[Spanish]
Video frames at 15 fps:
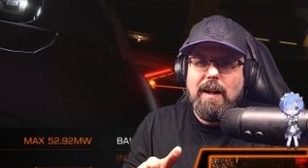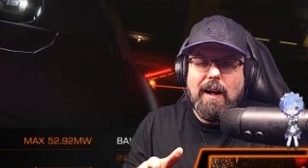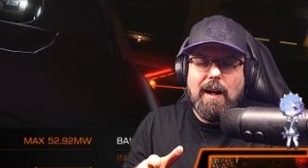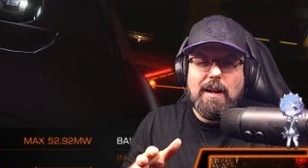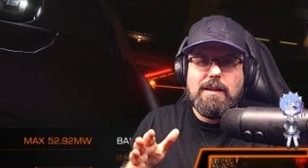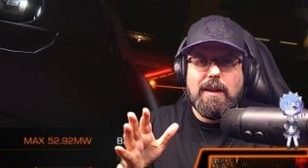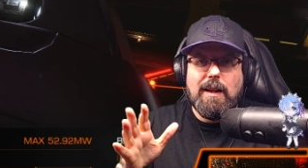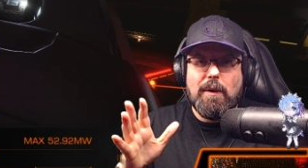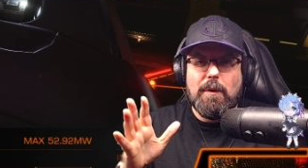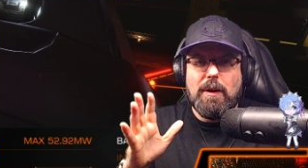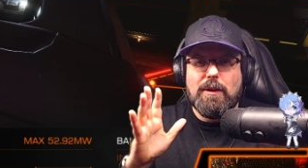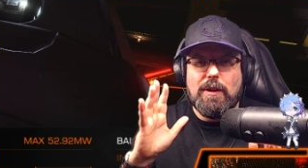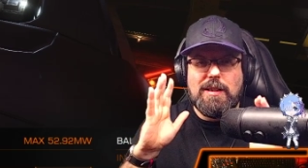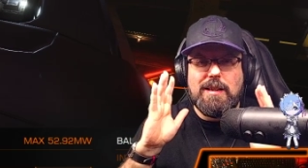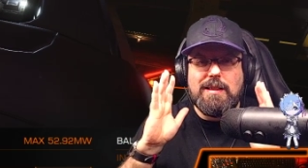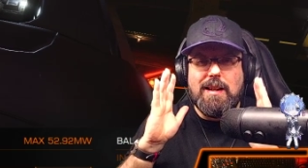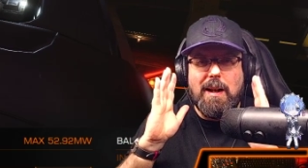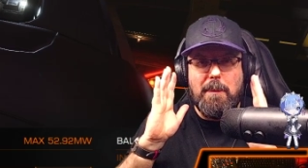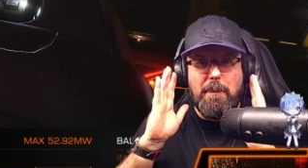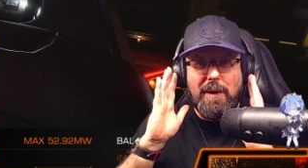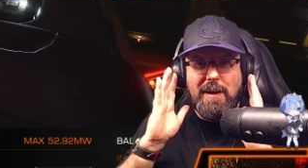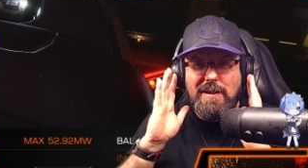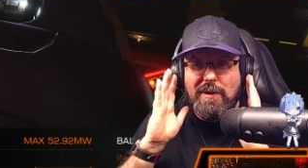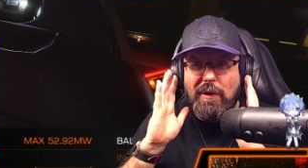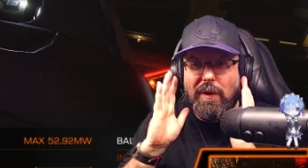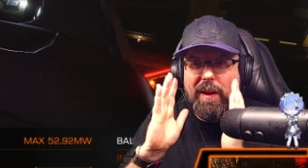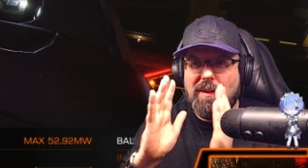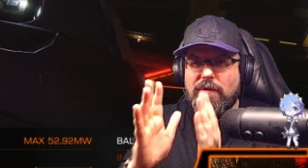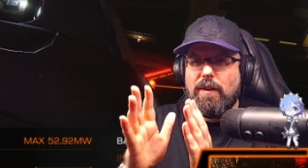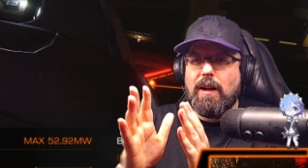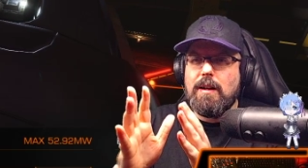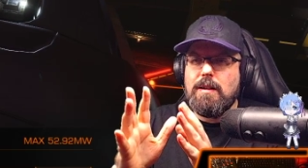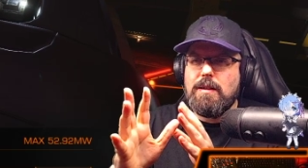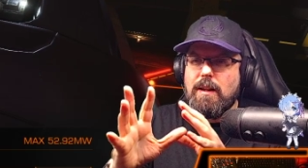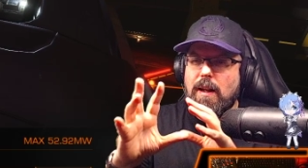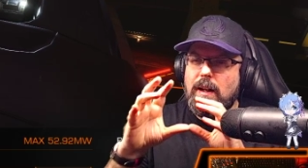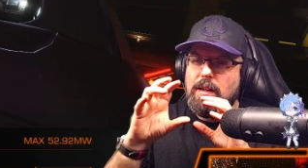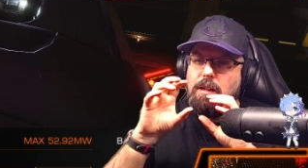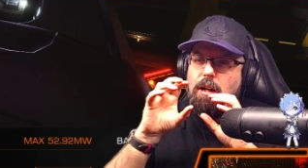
Así que cuando si se las pones todas fijas, tienes